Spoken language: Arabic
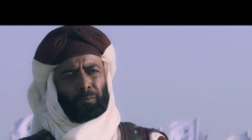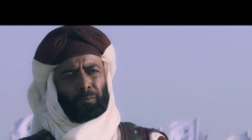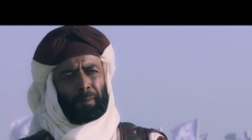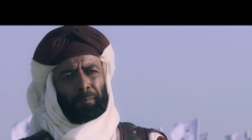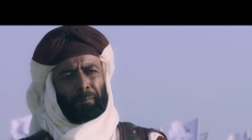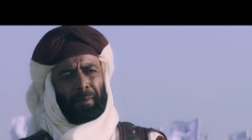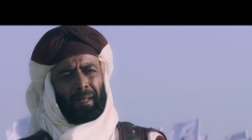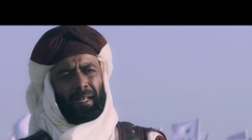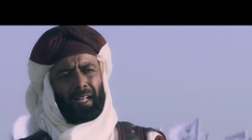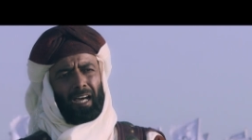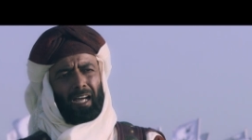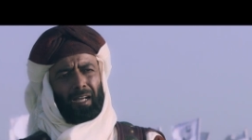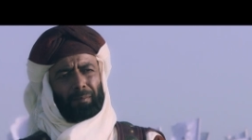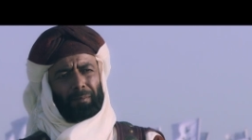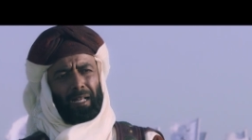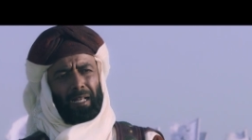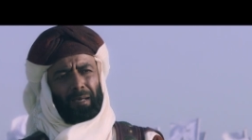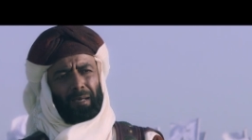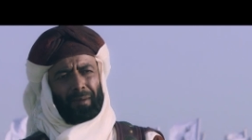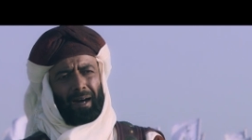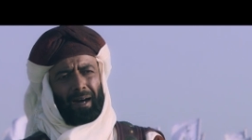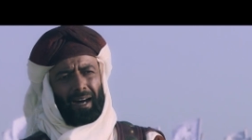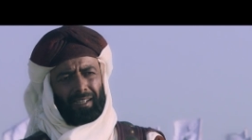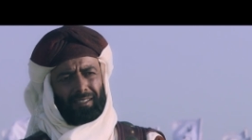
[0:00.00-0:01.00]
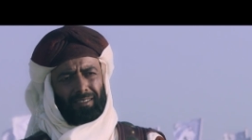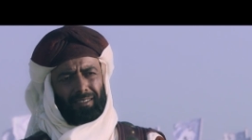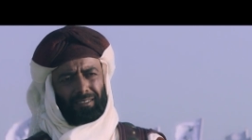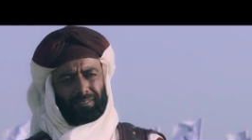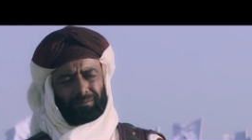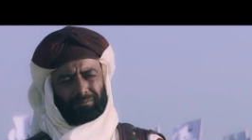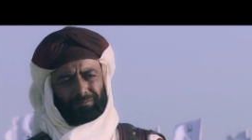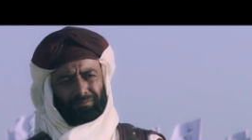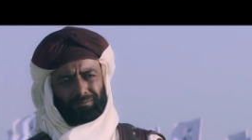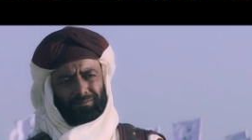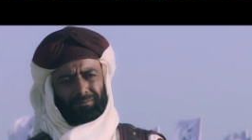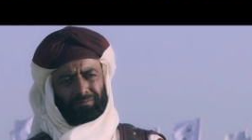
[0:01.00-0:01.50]
ممن أقبل
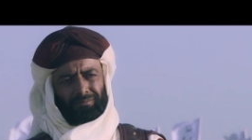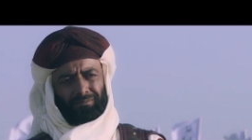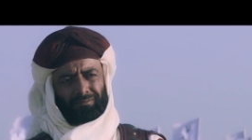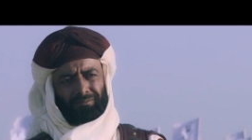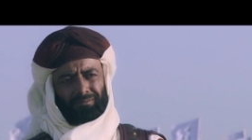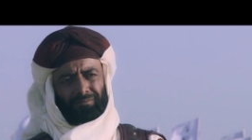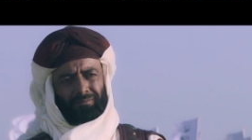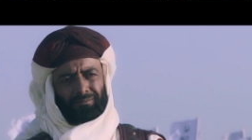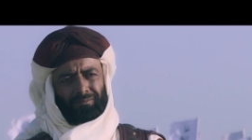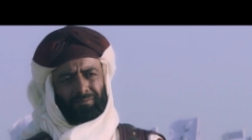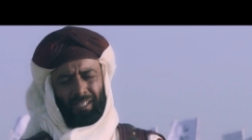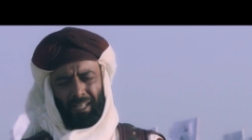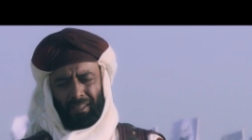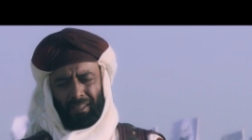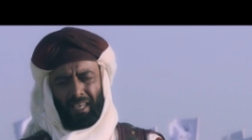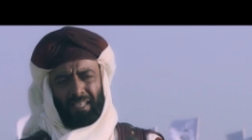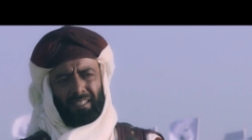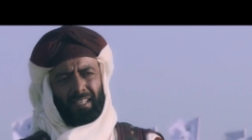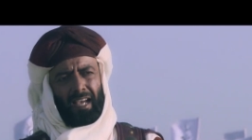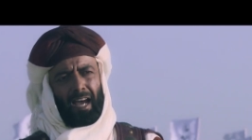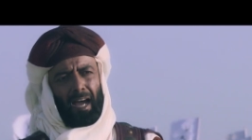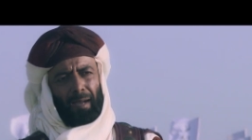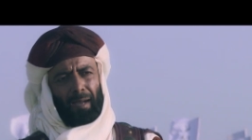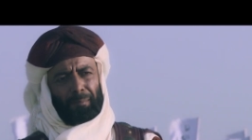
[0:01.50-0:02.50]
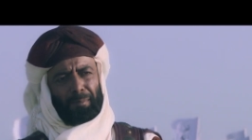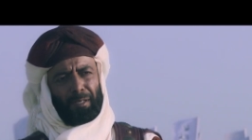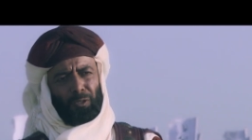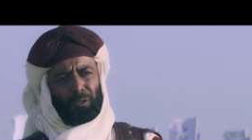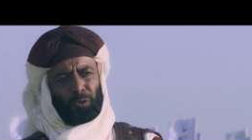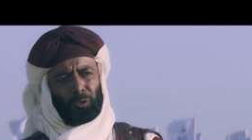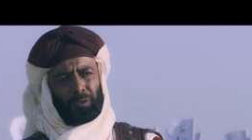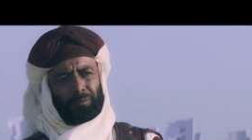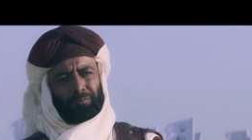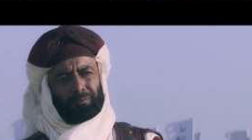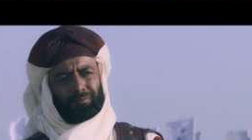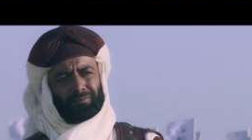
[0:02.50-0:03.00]
معك لذا
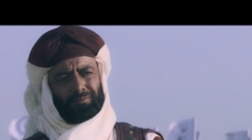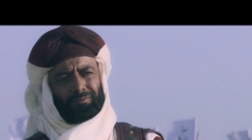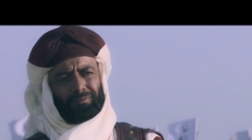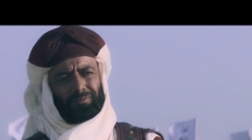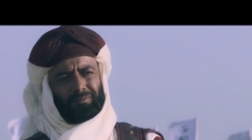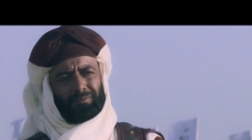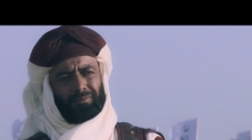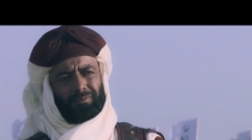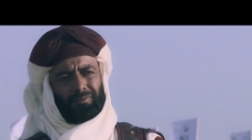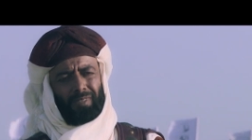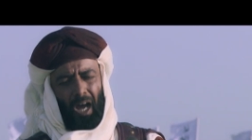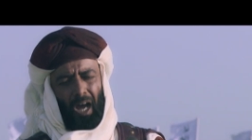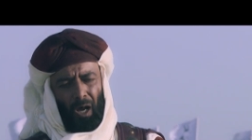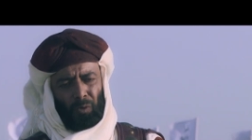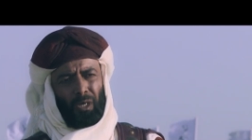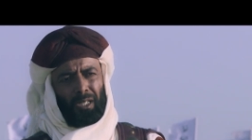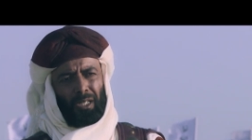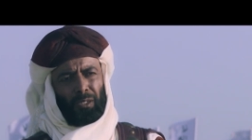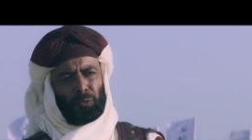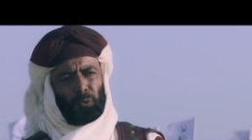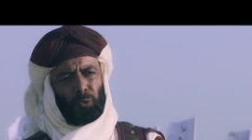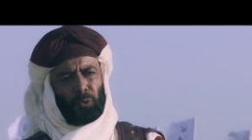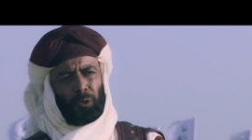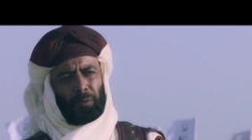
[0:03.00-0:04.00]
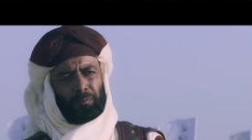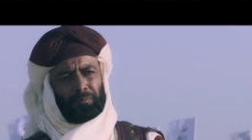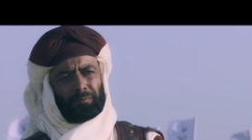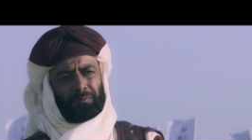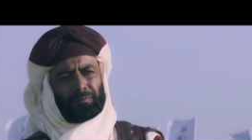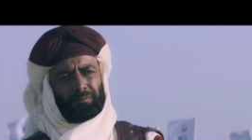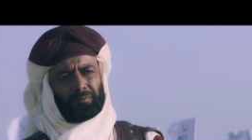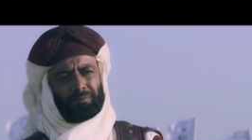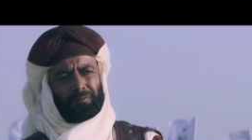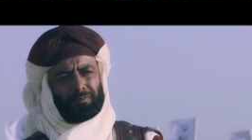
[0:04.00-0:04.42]
سأحبسهم أو أردهم